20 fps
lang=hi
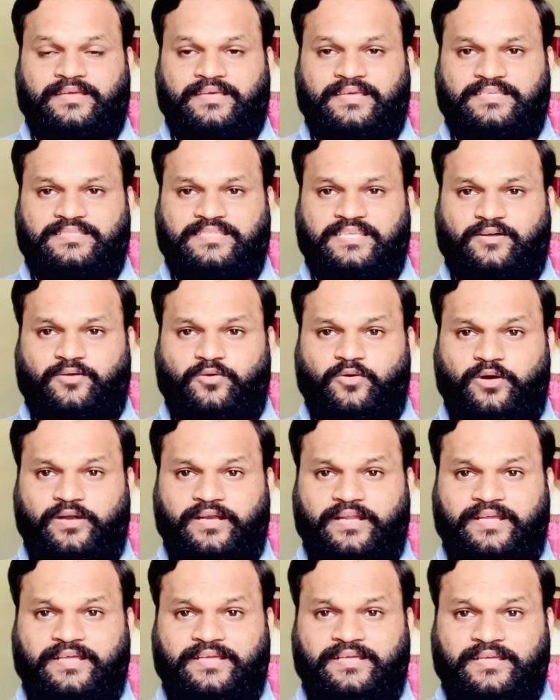ऐसा कौन
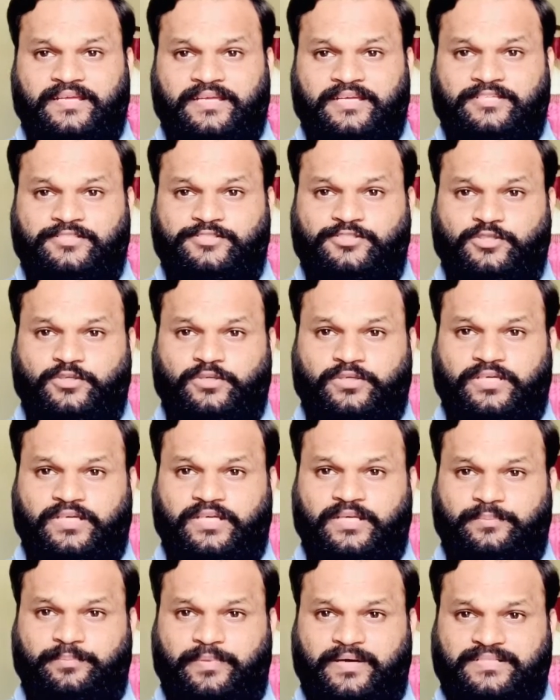है जो
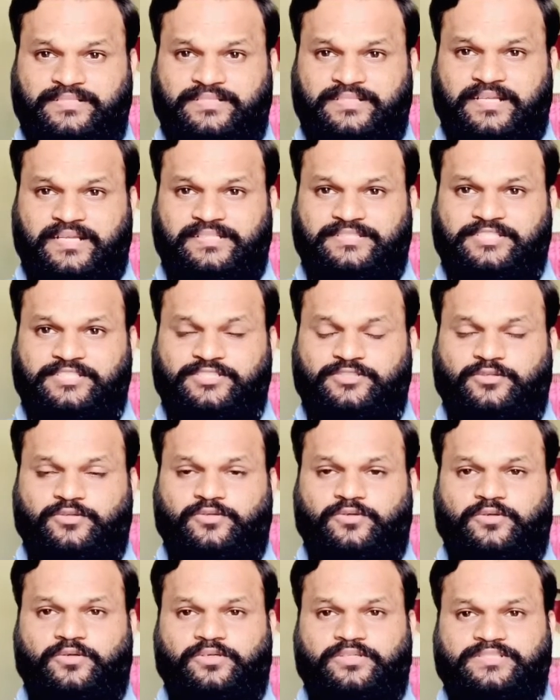इन पर्सनल चीज़ों
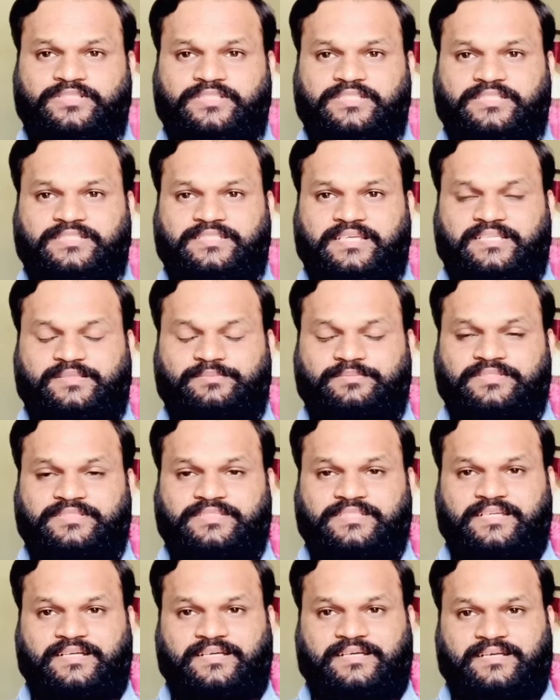को किसी के साथ में
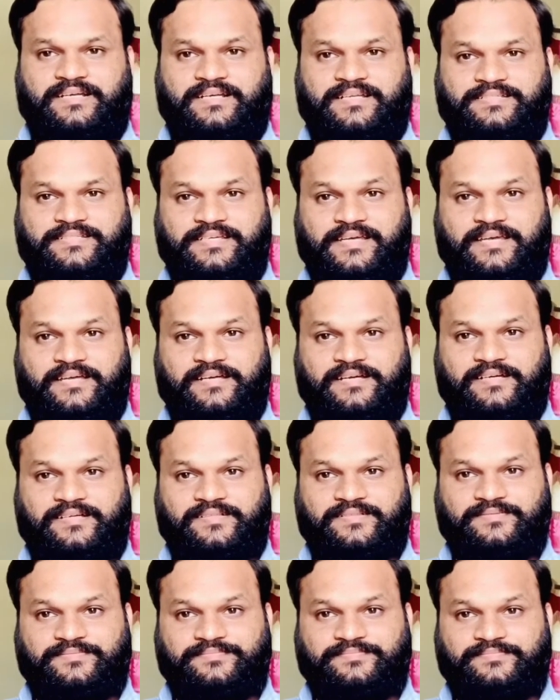शेयर करना चाहेगा
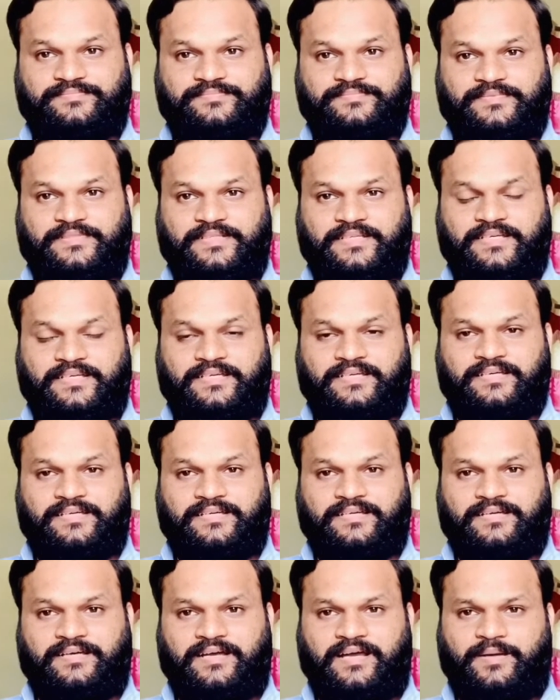
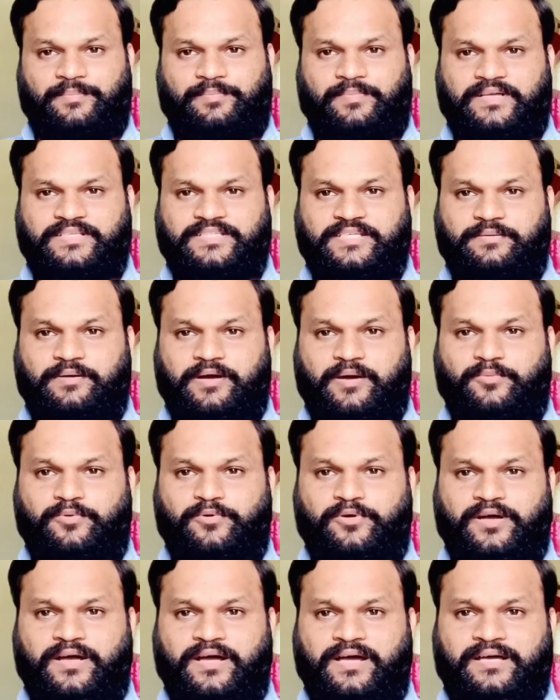आपका जवाब
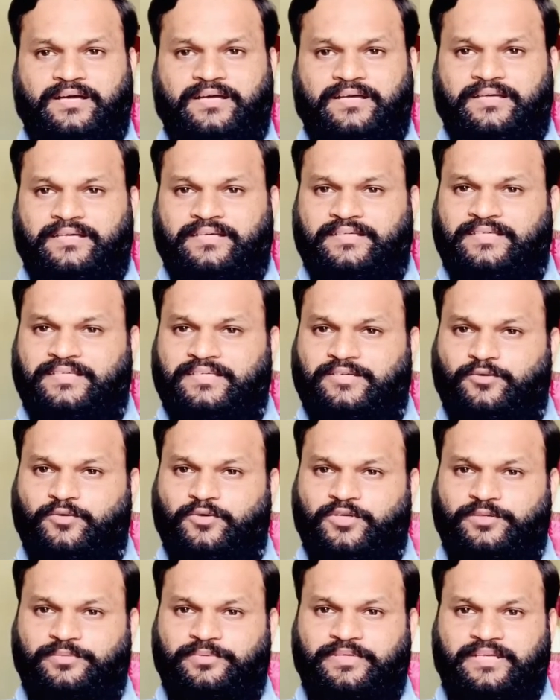होगा कि
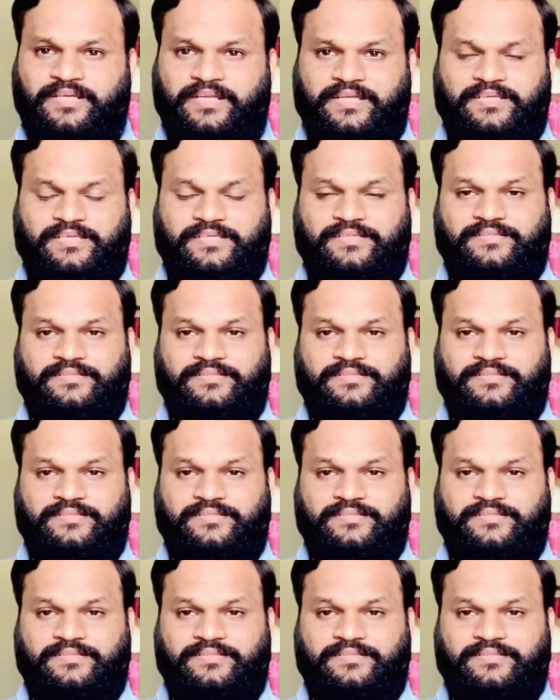कोई भी नहीं